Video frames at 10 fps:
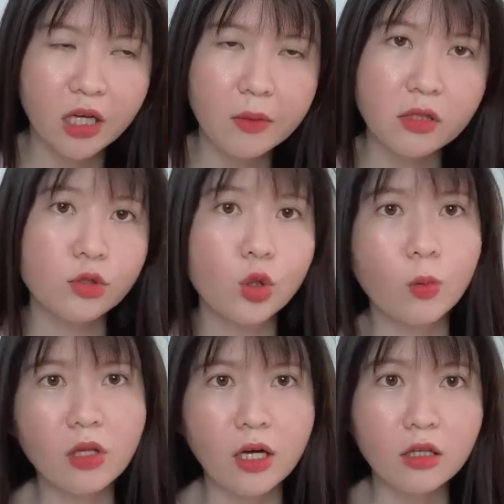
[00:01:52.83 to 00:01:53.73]
khi mà sử dụng
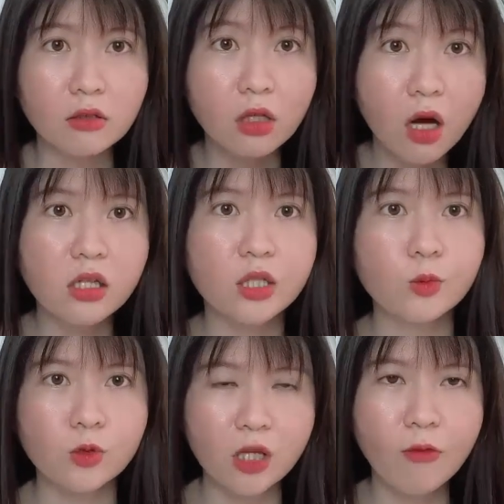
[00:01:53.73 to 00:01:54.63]
có thể tự tin hơn trong
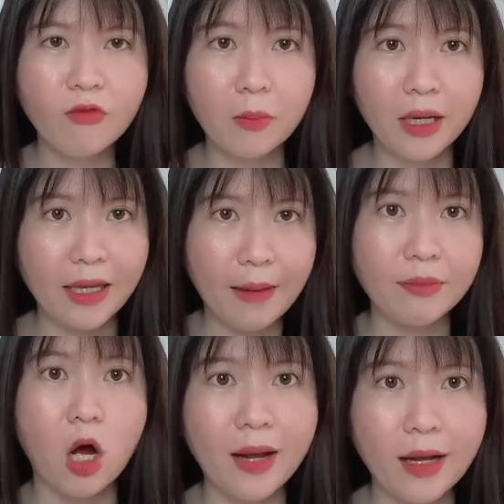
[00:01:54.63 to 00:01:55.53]
cuộc sống và mình giảm
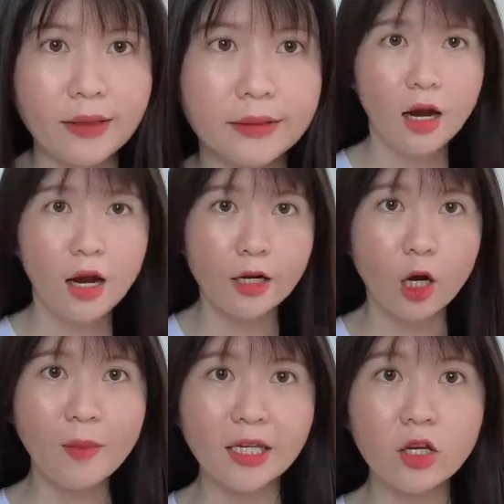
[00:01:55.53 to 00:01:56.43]
đỏ mặt
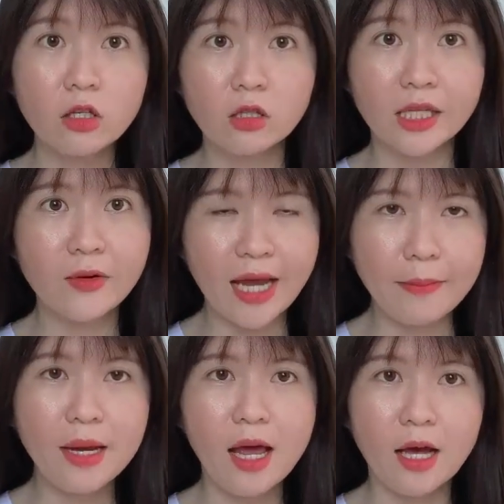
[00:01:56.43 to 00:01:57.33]
đó mặt do cường giao
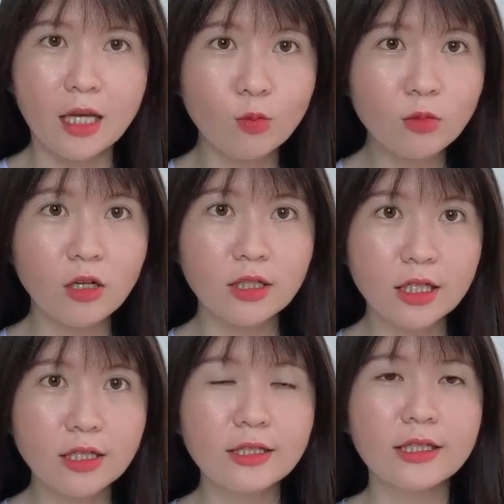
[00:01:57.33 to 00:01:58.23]
cảm là hệ thống thần
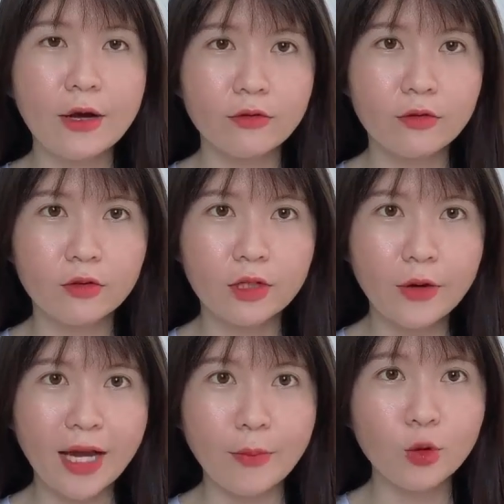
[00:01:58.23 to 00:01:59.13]
kinh giao giao
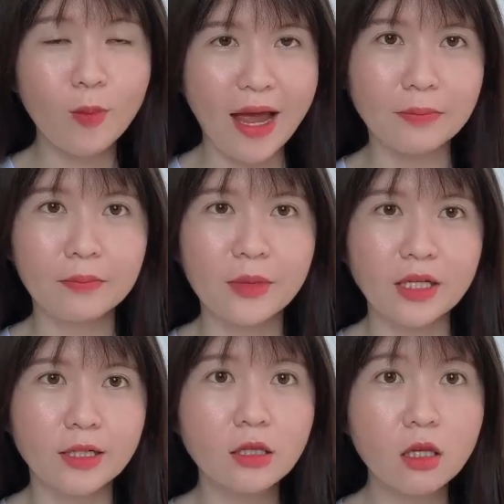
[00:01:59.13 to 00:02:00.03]
cảm của bạn bị
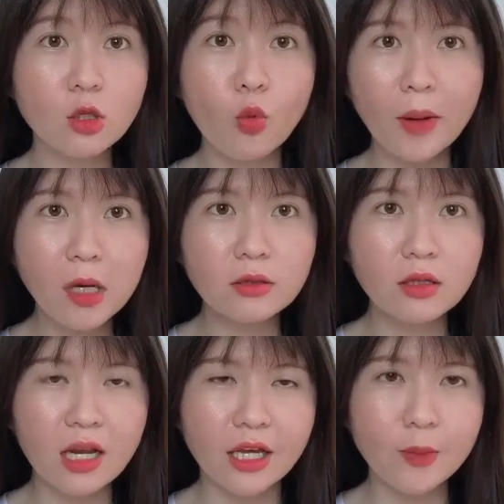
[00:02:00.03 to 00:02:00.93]
kích thích quá mức
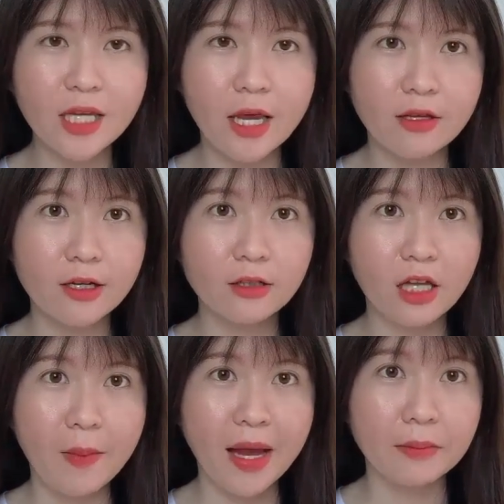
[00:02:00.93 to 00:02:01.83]
tức là nếu chẳng như cơ
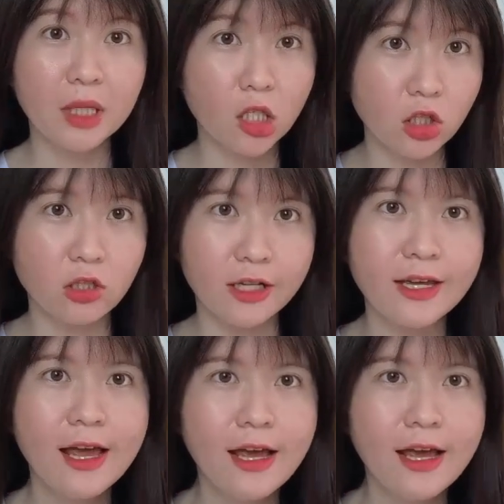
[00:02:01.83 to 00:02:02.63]
thể bạn bình thường đi